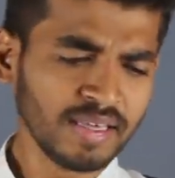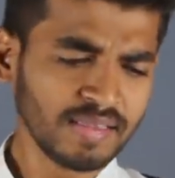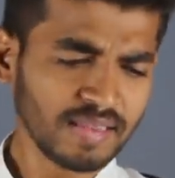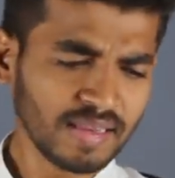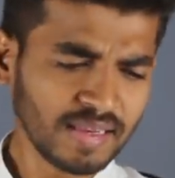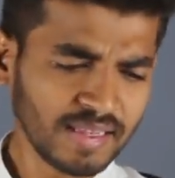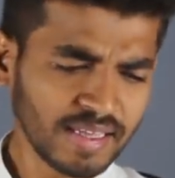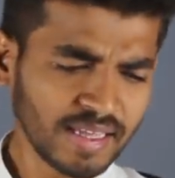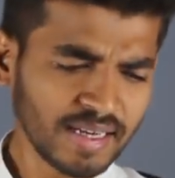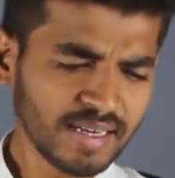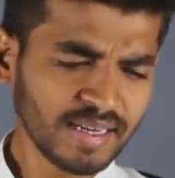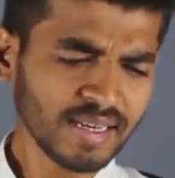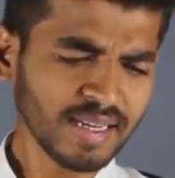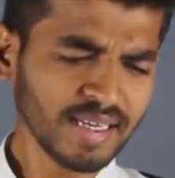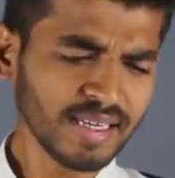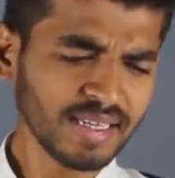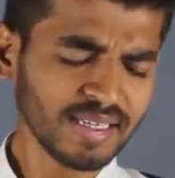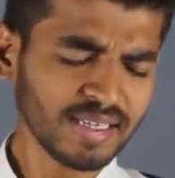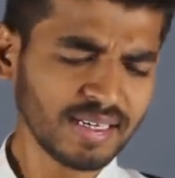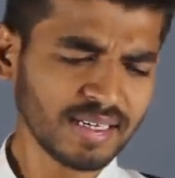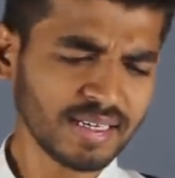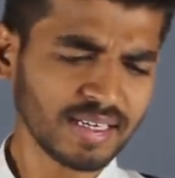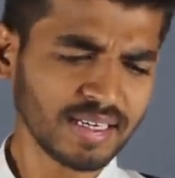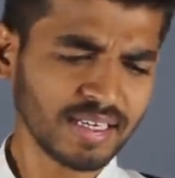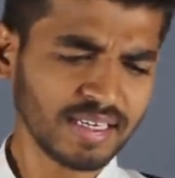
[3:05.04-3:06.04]
இதில் என்ன
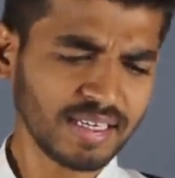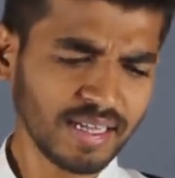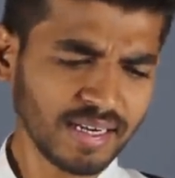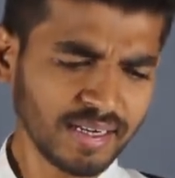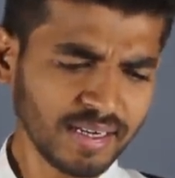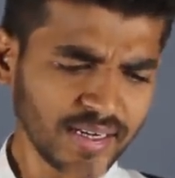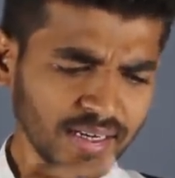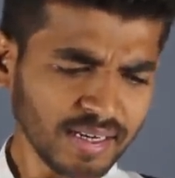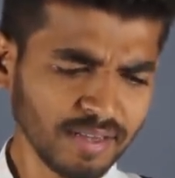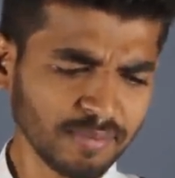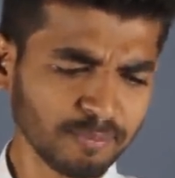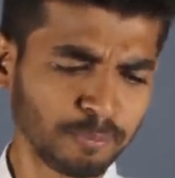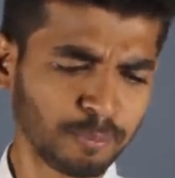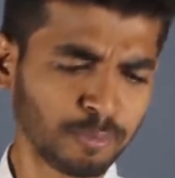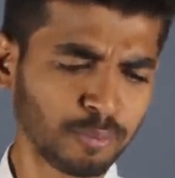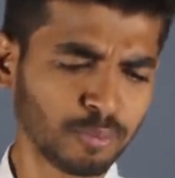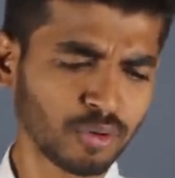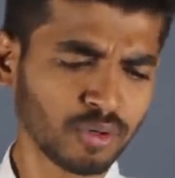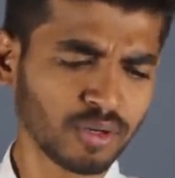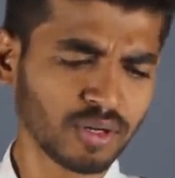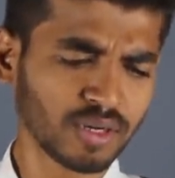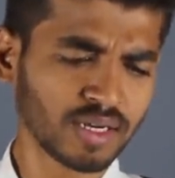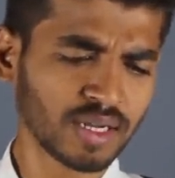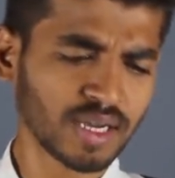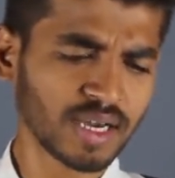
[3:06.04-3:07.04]
இருக்குது என்ன
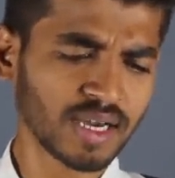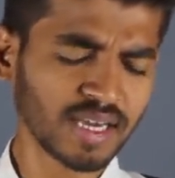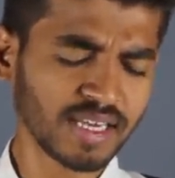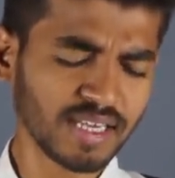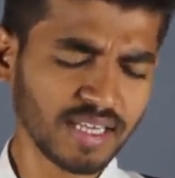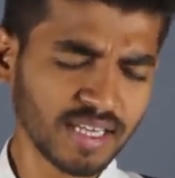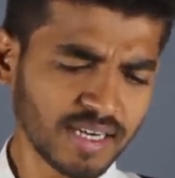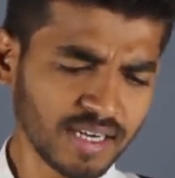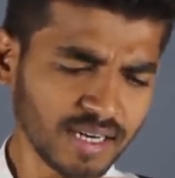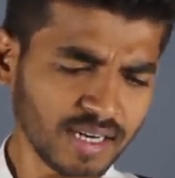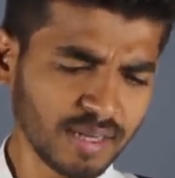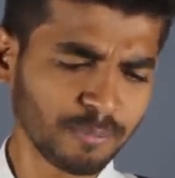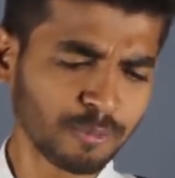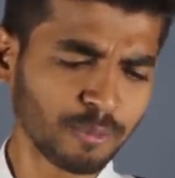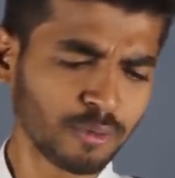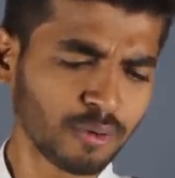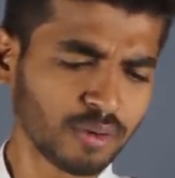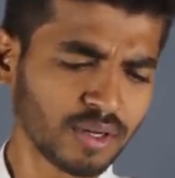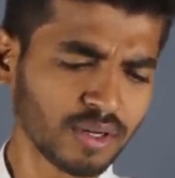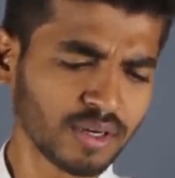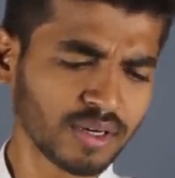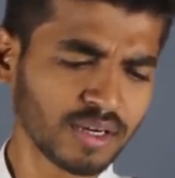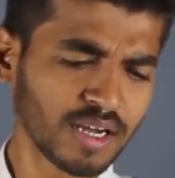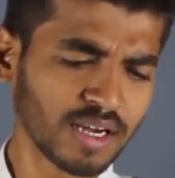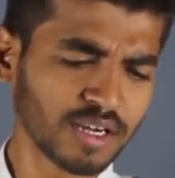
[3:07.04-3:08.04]
போட்டிருக்காங்க என்ன
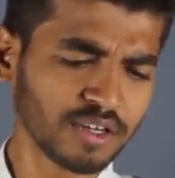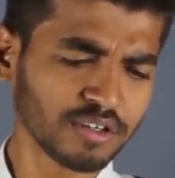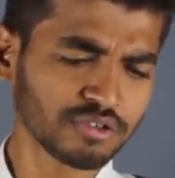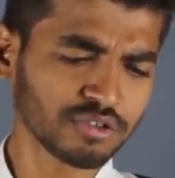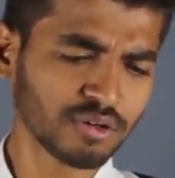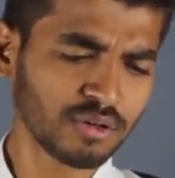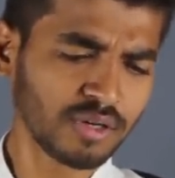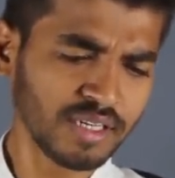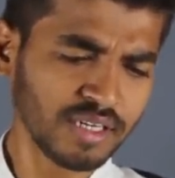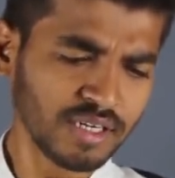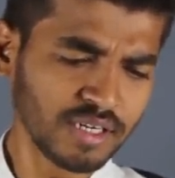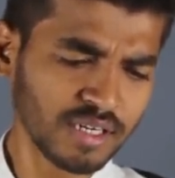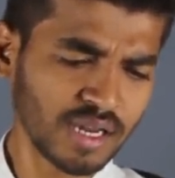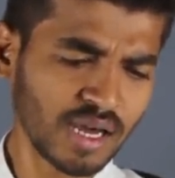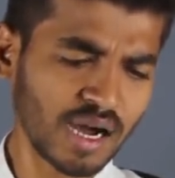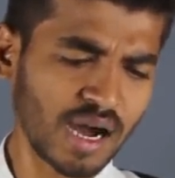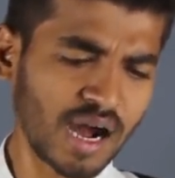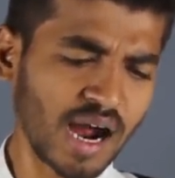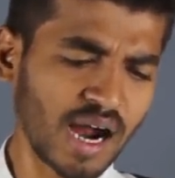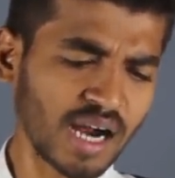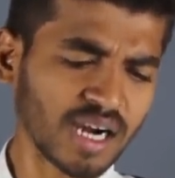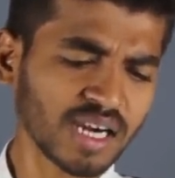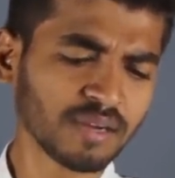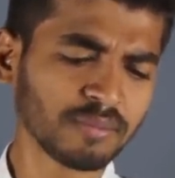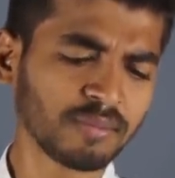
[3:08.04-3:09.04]
போட்டிருக்காங்கன்னு சொல்லி
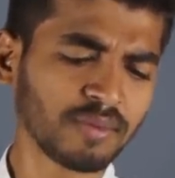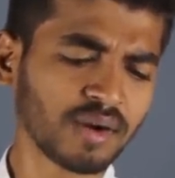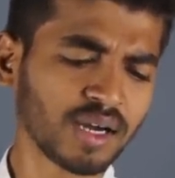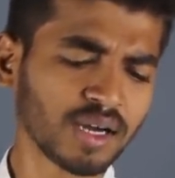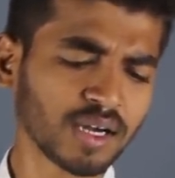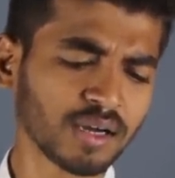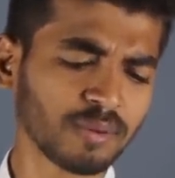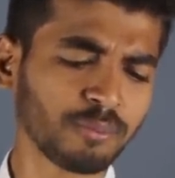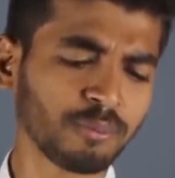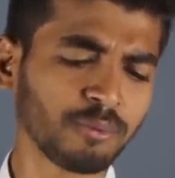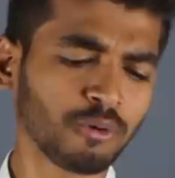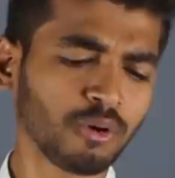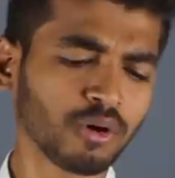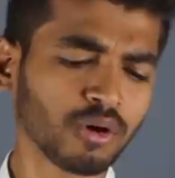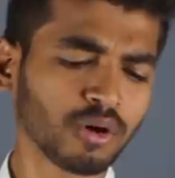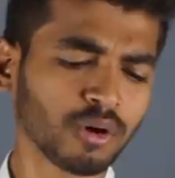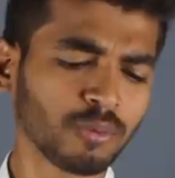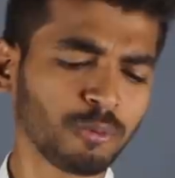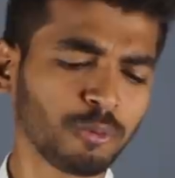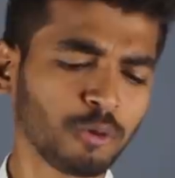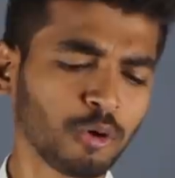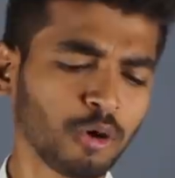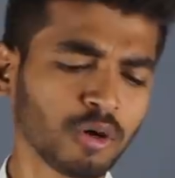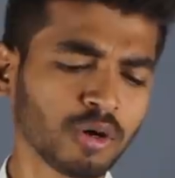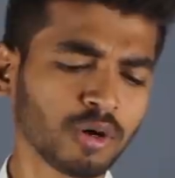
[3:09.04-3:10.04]
இன்னும் ஆழமாக போக
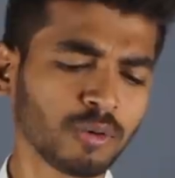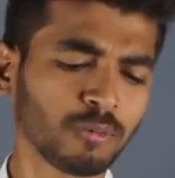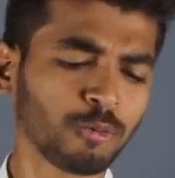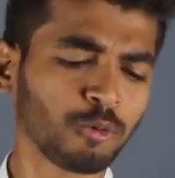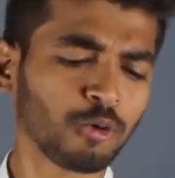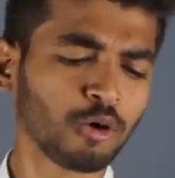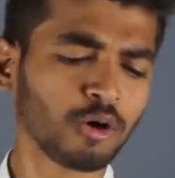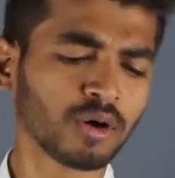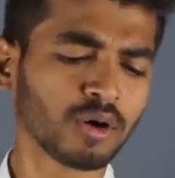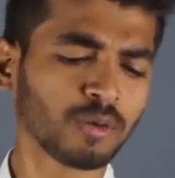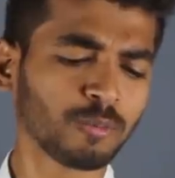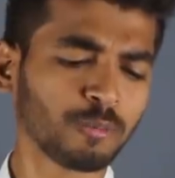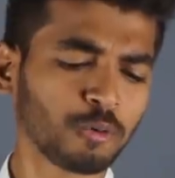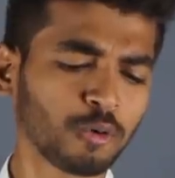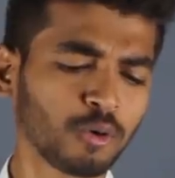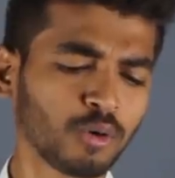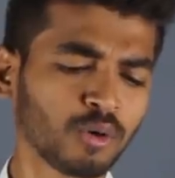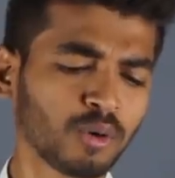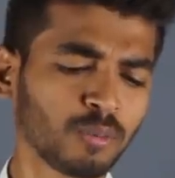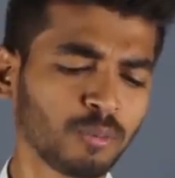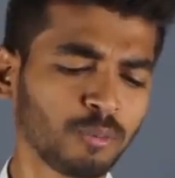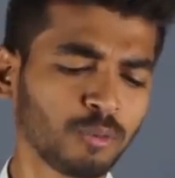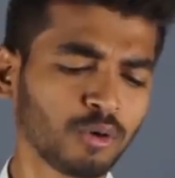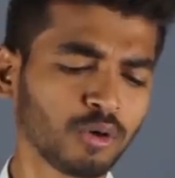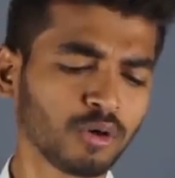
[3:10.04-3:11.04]
போக போக
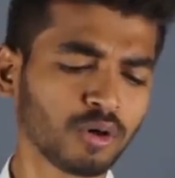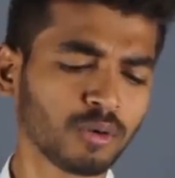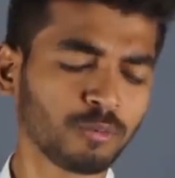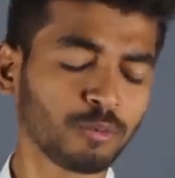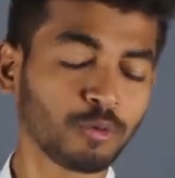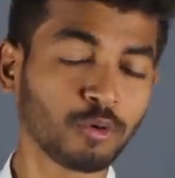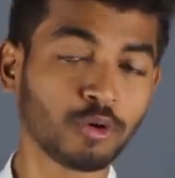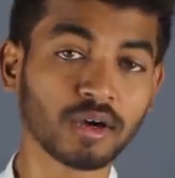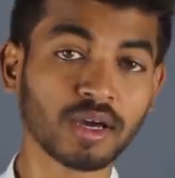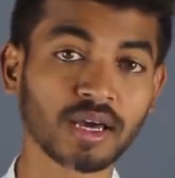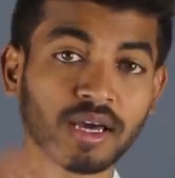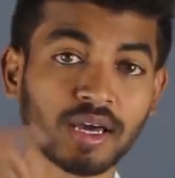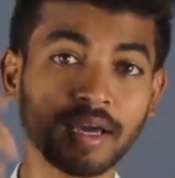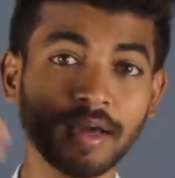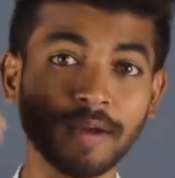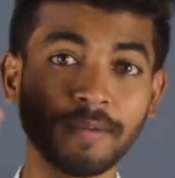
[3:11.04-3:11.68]
போக போக போக